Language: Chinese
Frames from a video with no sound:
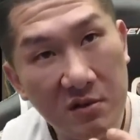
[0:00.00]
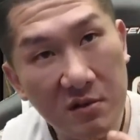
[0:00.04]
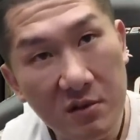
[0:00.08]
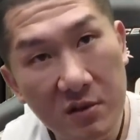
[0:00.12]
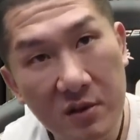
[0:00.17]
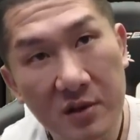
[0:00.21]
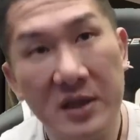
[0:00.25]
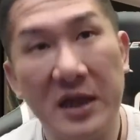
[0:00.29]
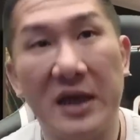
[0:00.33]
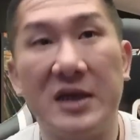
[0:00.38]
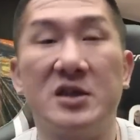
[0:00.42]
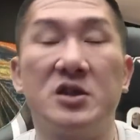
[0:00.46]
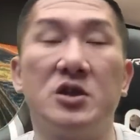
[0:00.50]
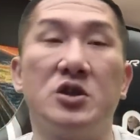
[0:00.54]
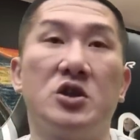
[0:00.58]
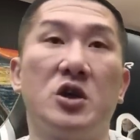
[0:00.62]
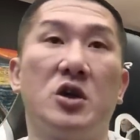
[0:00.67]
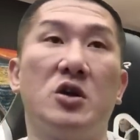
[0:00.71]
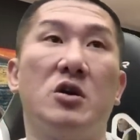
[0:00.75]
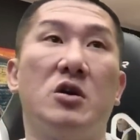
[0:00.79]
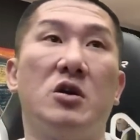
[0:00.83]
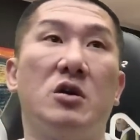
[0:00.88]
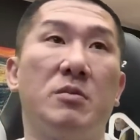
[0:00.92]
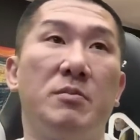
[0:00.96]
但是
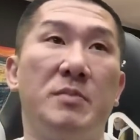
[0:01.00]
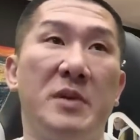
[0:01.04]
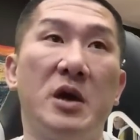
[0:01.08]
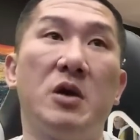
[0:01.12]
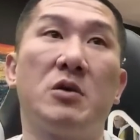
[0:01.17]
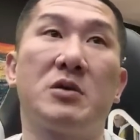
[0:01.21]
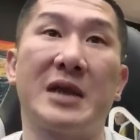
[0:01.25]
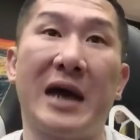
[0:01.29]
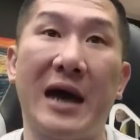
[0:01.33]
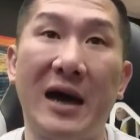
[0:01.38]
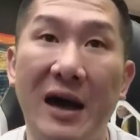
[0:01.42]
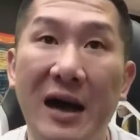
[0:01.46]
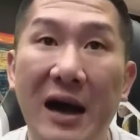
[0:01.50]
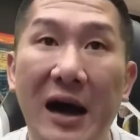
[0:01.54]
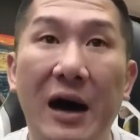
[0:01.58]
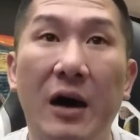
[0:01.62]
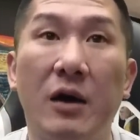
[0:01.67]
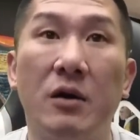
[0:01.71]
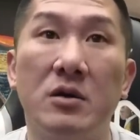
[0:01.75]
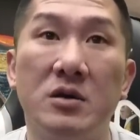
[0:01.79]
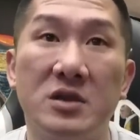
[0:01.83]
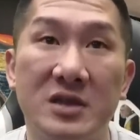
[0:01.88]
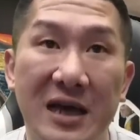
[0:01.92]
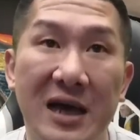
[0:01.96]
就没有谈
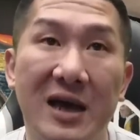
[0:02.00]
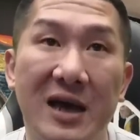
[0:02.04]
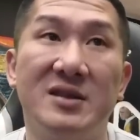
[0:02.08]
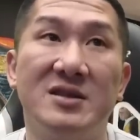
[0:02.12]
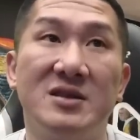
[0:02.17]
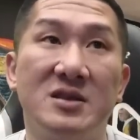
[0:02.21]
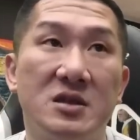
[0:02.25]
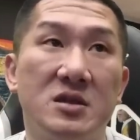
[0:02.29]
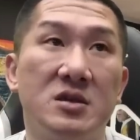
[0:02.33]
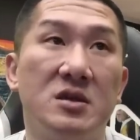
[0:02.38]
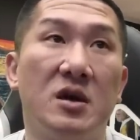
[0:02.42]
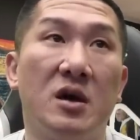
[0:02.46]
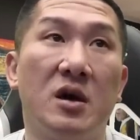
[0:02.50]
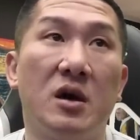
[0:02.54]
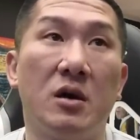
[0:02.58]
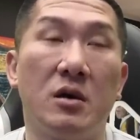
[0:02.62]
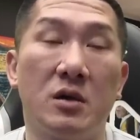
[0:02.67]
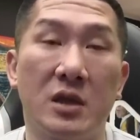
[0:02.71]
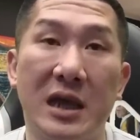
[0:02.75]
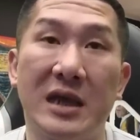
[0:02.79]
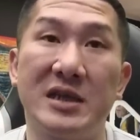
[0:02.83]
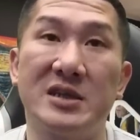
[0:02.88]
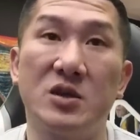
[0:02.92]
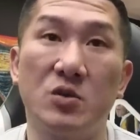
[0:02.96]
好这样子哦。
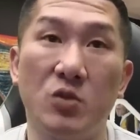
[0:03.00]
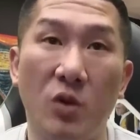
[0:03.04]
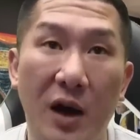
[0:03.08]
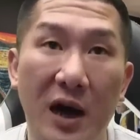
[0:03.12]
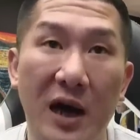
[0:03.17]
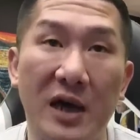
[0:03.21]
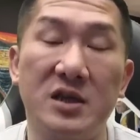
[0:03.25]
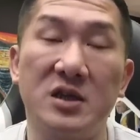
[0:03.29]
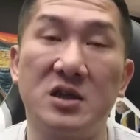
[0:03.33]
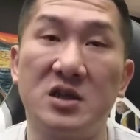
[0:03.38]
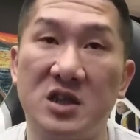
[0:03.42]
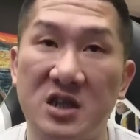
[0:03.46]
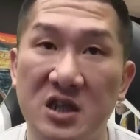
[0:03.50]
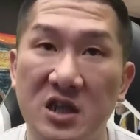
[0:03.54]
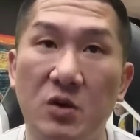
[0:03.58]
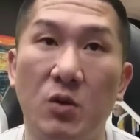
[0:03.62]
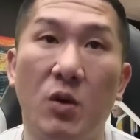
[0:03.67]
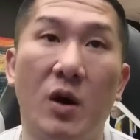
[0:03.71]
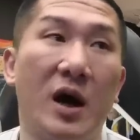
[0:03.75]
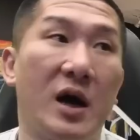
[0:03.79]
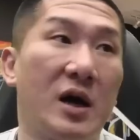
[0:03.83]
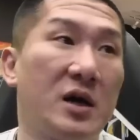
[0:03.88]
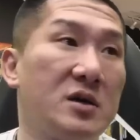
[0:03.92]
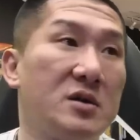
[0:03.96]
但是我还是希
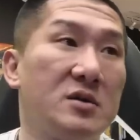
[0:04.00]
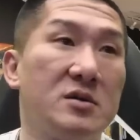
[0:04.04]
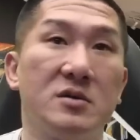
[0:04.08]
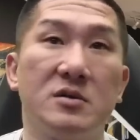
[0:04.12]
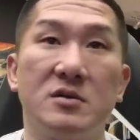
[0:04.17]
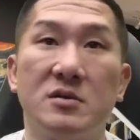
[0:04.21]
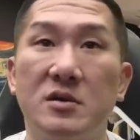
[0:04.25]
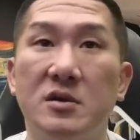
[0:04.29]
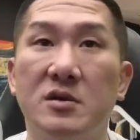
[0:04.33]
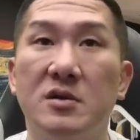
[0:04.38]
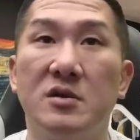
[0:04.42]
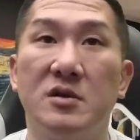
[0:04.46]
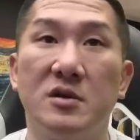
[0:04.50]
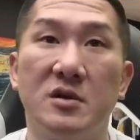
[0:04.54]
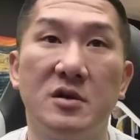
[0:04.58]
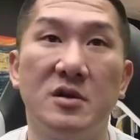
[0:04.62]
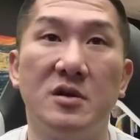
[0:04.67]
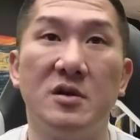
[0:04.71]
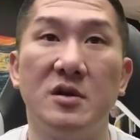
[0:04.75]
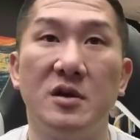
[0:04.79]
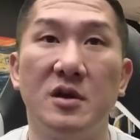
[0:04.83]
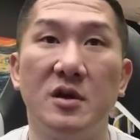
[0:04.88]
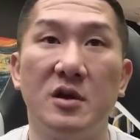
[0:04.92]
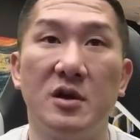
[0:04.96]
望，
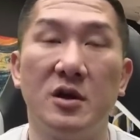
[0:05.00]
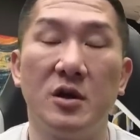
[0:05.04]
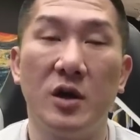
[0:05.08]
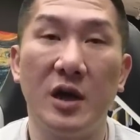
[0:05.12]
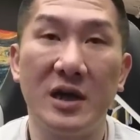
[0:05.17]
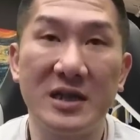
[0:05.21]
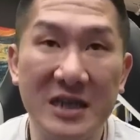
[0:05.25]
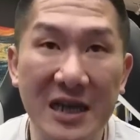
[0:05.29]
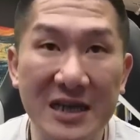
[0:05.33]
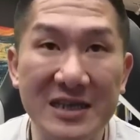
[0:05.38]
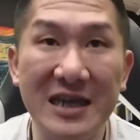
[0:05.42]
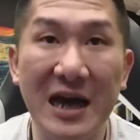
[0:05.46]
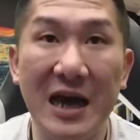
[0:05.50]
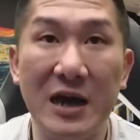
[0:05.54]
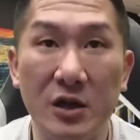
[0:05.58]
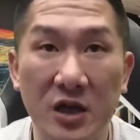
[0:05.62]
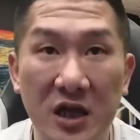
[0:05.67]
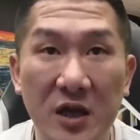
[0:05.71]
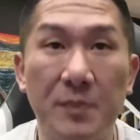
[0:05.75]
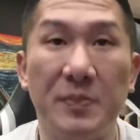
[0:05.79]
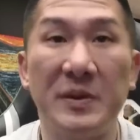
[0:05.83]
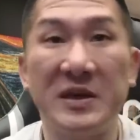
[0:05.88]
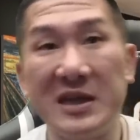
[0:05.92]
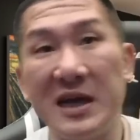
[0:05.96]
因为现在
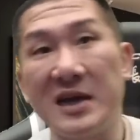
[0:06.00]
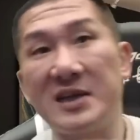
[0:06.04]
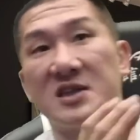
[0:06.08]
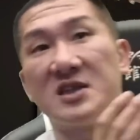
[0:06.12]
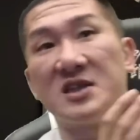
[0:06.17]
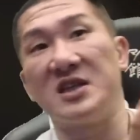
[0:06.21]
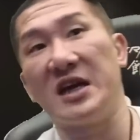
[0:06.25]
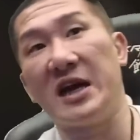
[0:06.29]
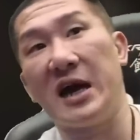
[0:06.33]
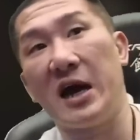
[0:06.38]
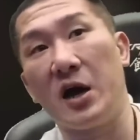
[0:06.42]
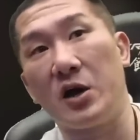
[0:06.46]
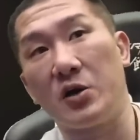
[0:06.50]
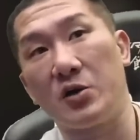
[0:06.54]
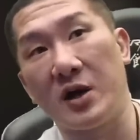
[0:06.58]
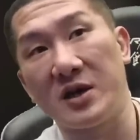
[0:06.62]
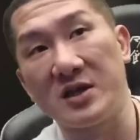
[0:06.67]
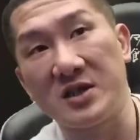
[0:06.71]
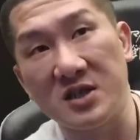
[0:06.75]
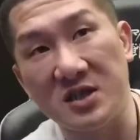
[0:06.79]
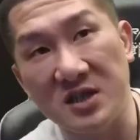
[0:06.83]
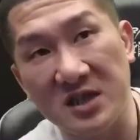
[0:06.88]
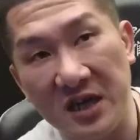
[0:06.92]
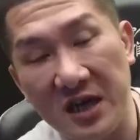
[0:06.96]
离比赛时间还有一段
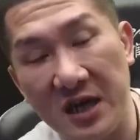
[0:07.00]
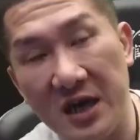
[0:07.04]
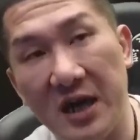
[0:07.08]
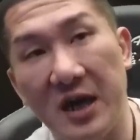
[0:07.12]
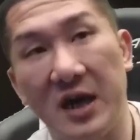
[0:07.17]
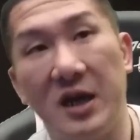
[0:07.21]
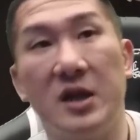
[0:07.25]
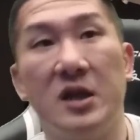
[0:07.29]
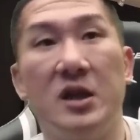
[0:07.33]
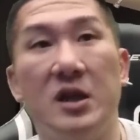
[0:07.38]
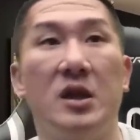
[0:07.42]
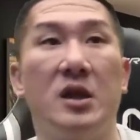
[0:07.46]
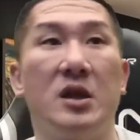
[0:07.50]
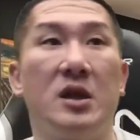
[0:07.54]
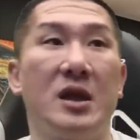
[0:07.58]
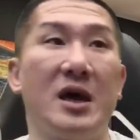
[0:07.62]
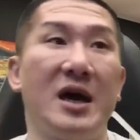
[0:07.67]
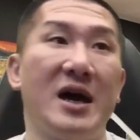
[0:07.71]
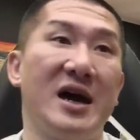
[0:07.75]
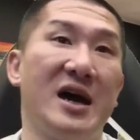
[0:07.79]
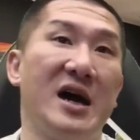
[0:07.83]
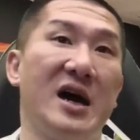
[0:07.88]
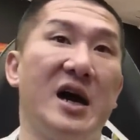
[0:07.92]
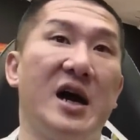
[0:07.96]
时间，
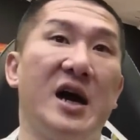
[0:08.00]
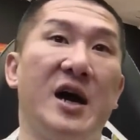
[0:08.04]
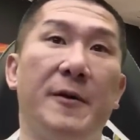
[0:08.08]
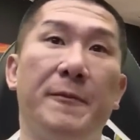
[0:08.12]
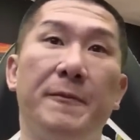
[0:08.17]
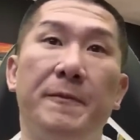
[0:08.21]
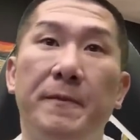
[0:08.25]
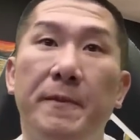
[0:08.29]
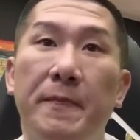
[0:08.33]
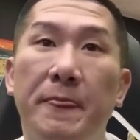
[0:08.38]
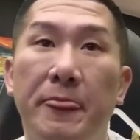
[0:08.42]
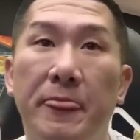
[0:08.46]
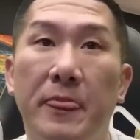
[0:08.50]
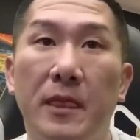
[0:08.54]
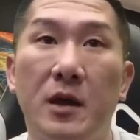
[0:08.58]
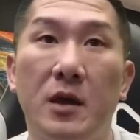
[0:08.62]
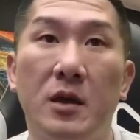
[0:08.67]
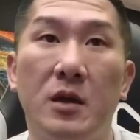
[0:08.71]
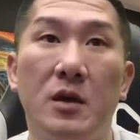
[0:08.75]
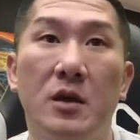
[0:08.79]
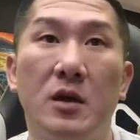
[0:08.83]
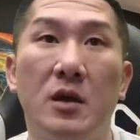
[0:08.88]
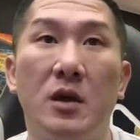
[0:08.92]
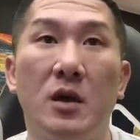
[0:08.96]
那
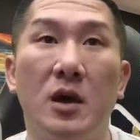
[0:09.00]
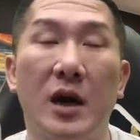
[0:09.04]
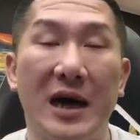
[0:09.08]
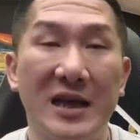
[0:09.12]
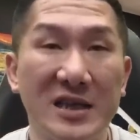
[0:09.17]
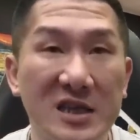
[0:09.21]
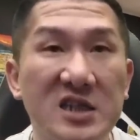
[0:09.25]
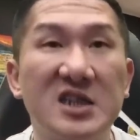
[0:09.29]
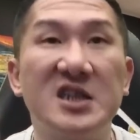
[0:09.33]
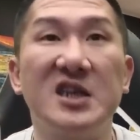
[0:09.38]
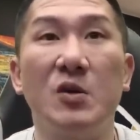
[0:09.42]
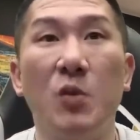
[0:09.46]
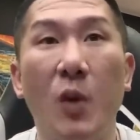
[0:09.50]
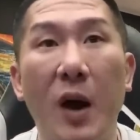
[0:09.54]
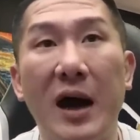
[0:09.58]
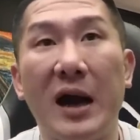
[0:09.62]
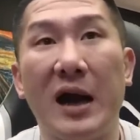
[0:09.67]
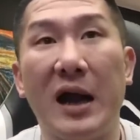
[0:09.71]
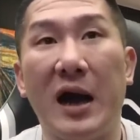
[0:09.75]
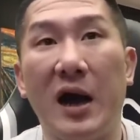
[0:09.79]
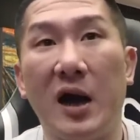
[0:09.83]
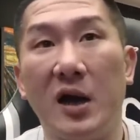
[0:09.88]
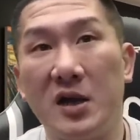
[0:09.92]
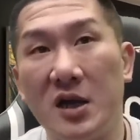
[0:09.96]
还是希望
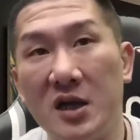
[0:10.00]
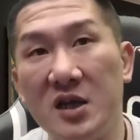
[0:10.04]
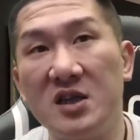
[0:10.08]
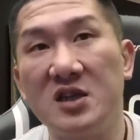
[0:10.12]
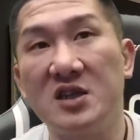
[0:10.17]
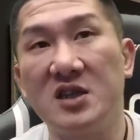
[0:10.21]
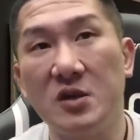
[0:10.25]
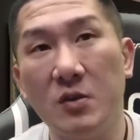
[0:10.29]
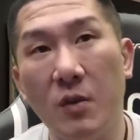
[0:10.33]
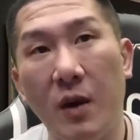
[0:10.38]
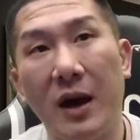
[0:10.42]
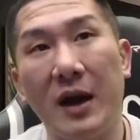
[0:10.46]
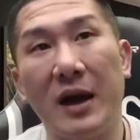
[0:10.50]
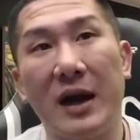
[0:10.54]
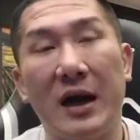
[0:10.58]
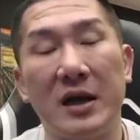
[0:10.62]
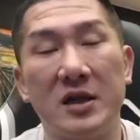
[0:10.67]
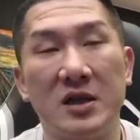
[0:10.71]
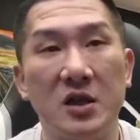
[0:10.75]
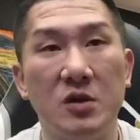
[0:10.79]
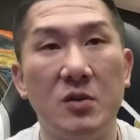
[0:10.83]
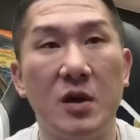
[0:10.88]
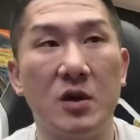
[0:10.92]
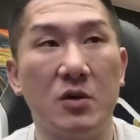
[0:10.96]
啊，还是希望啊，
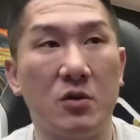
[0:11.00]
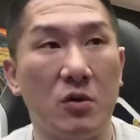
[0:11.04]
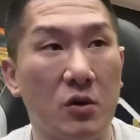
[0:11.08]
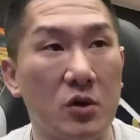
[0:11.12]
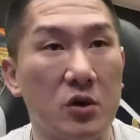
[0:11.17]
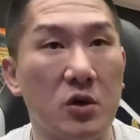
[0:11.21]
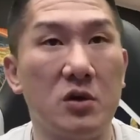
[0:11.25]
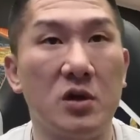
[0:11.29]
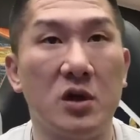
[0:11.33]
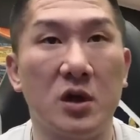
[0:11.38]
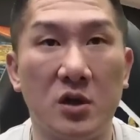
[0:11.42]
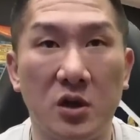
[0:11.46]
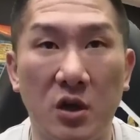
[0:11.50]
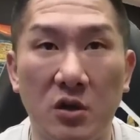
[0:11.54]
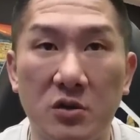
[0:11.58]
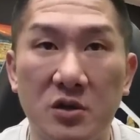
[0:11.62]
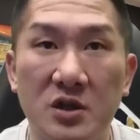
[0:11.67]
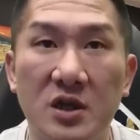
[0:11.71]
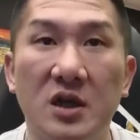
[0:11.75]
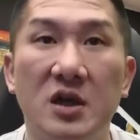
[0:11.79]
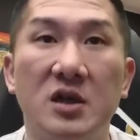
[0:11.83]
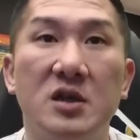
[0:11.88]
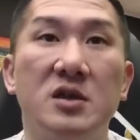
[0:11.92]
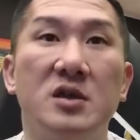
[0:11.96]
希望国栋跟同
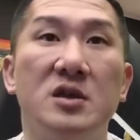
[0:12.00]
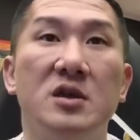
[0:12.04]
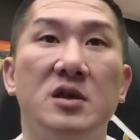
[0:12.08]
神。